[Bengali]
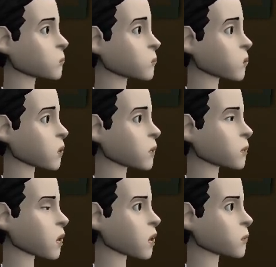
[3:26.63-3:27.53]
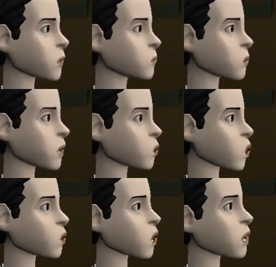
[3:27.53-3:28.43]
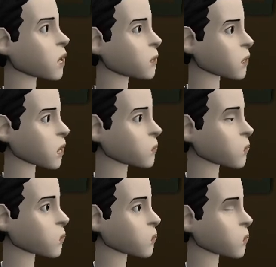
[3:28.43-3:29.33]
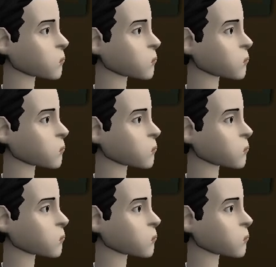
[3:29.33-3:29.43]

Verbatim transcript: ছেলেটা অমায়িক একটা ছেলে